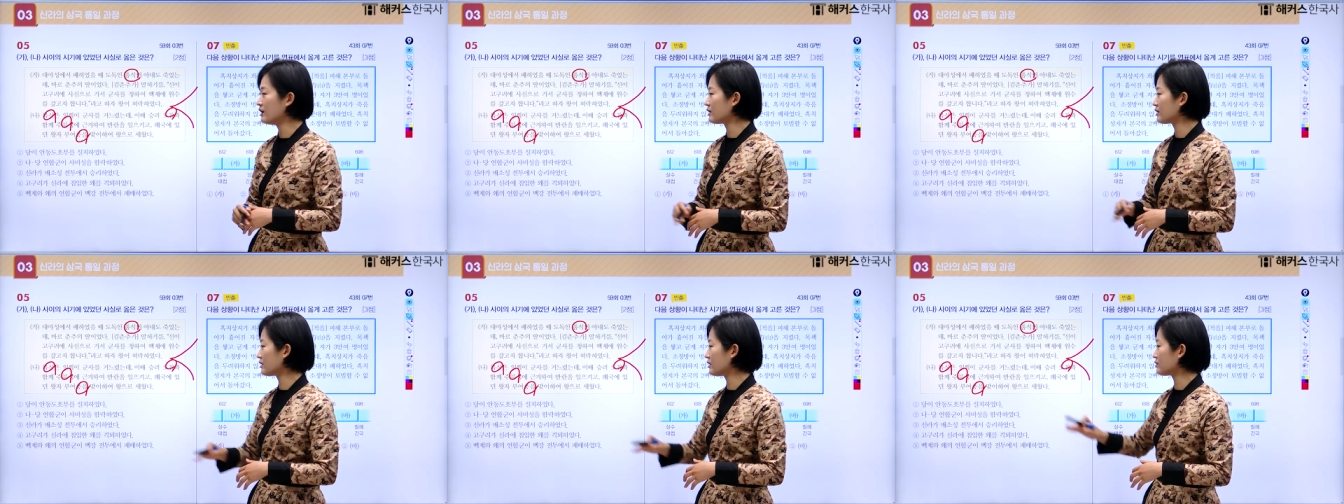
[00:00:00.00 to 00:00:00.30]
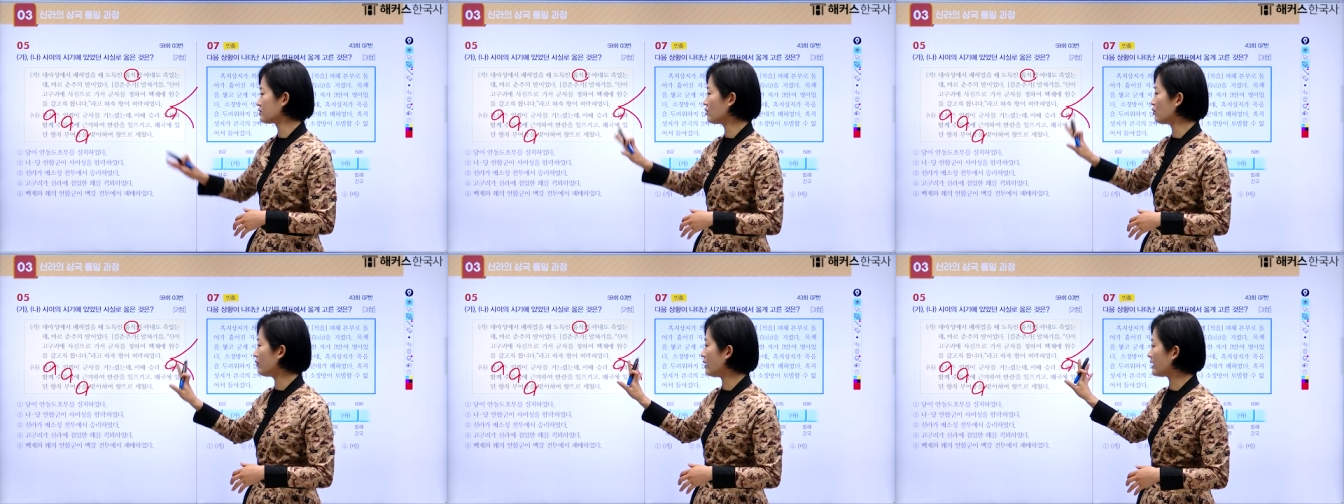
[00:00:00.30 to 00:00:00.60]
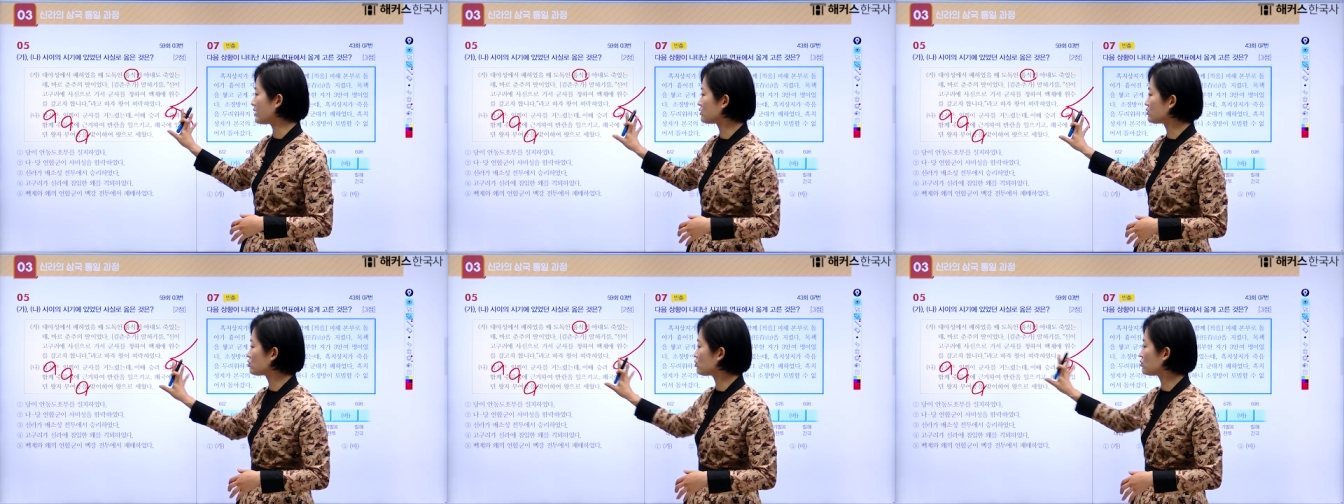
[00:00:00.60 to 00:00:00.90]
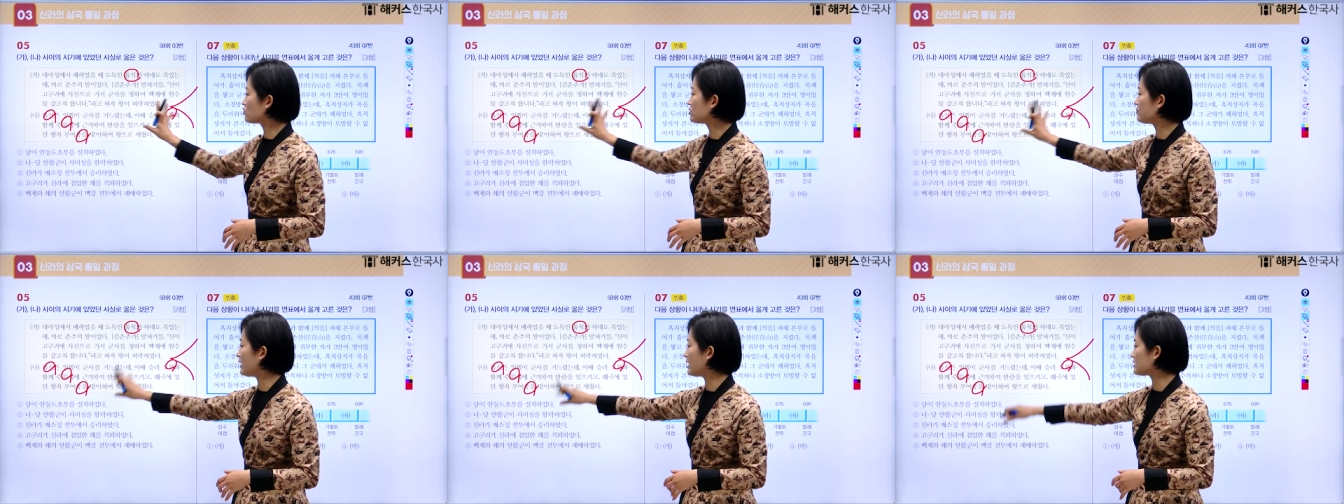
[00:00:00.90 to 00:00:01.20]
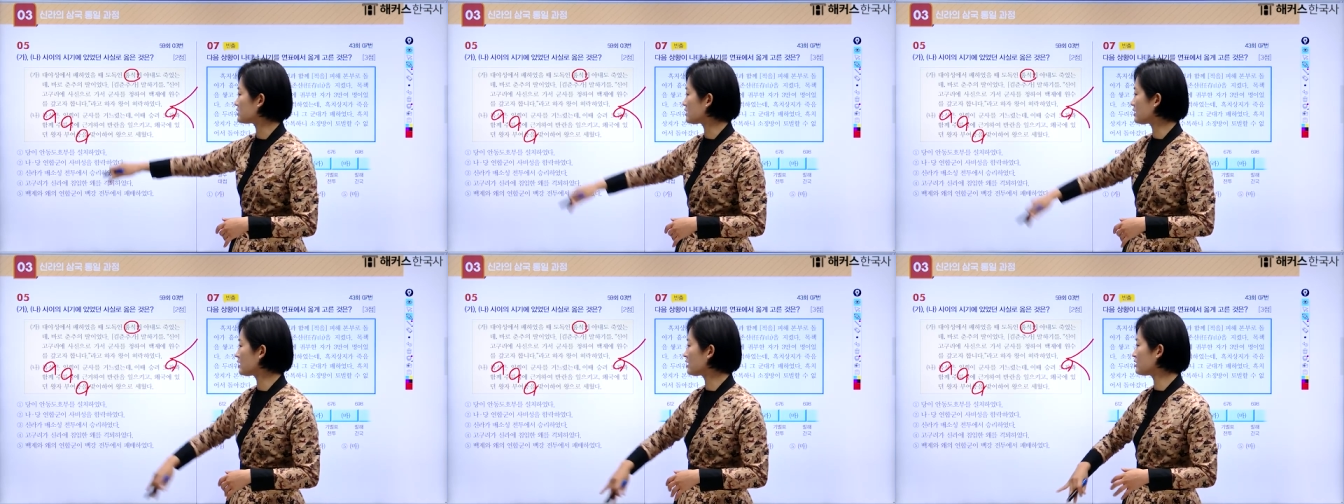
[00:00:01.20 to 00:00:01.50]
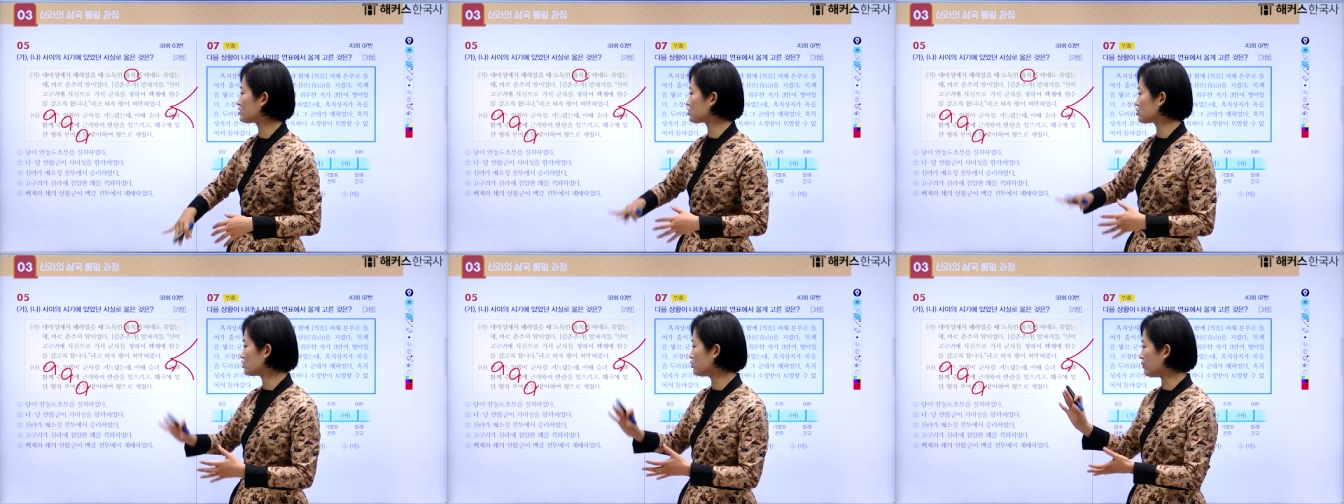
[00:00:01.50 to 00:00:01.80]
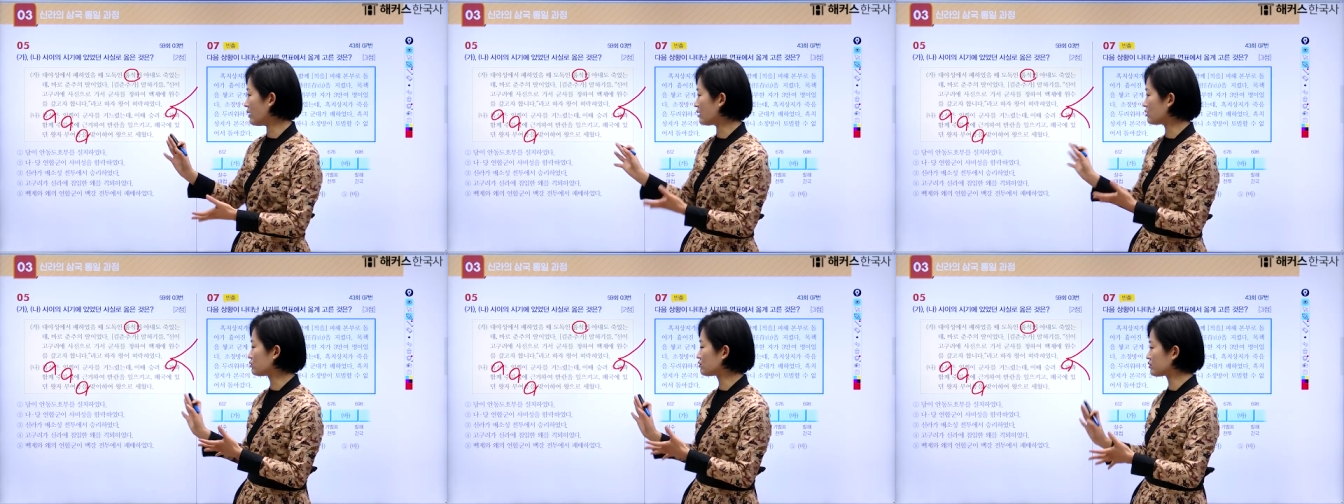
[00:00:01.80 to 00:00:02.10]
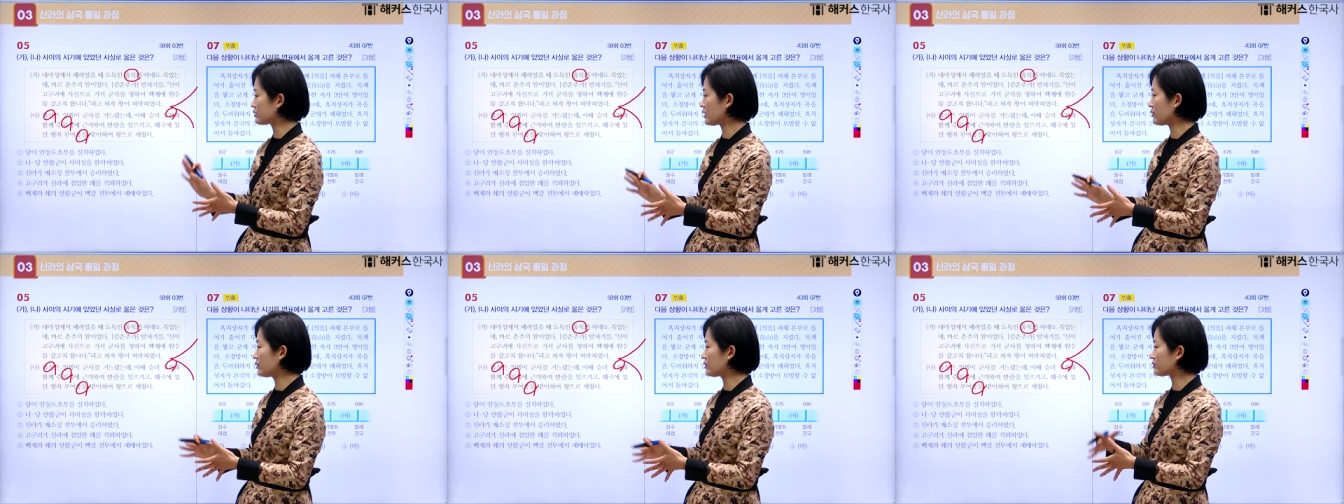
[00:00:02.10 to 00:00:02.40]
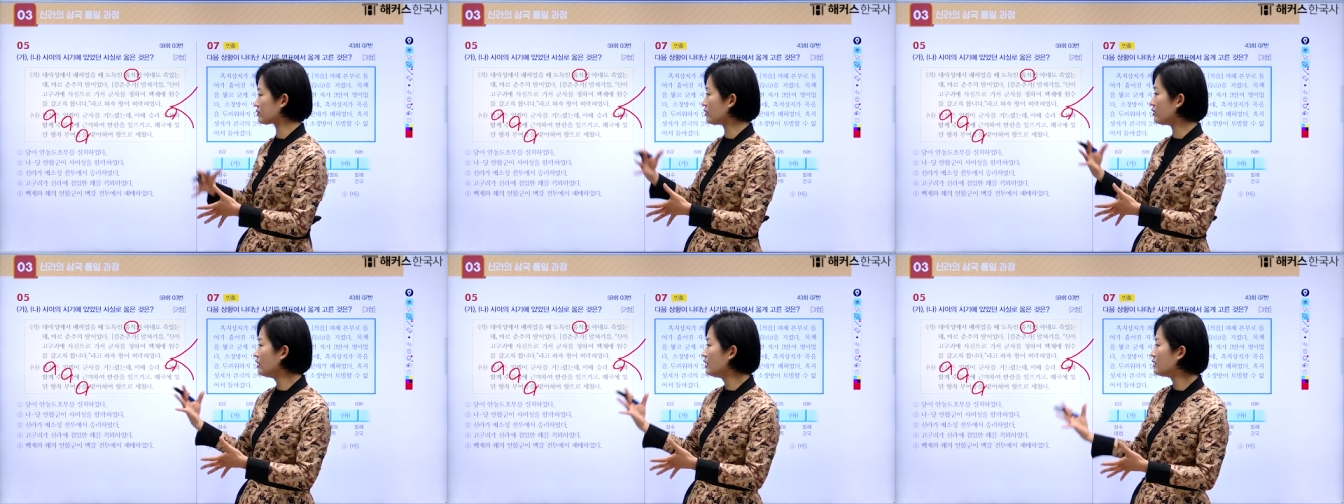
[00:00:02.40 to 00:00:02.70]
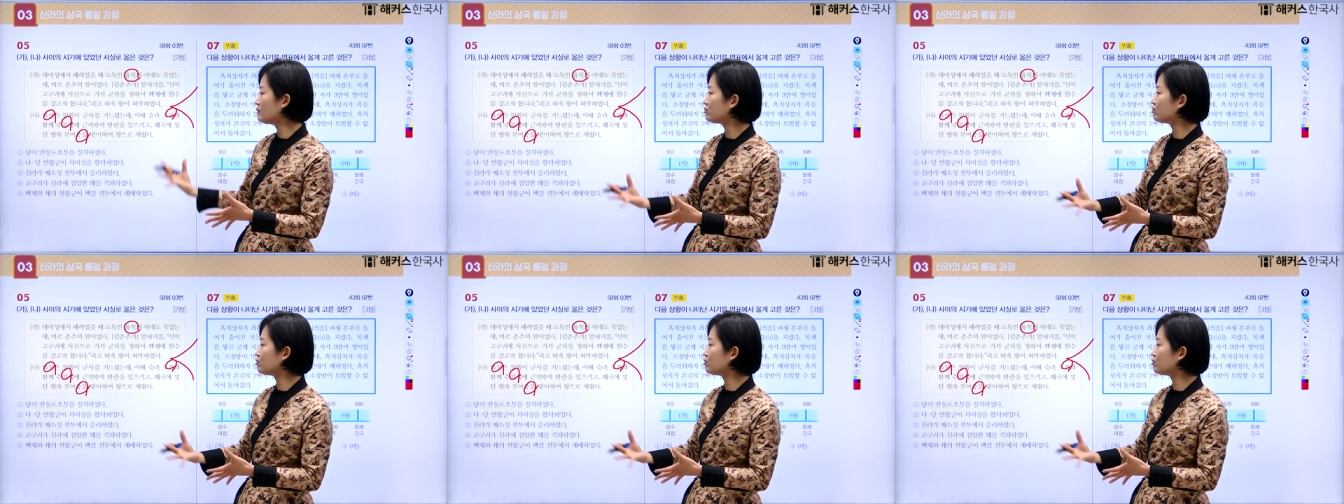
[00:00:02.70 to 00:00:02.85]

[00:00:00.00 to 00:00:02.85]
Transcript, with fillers: 그래서 왕족을 맞이해가지고 왕으로 세워서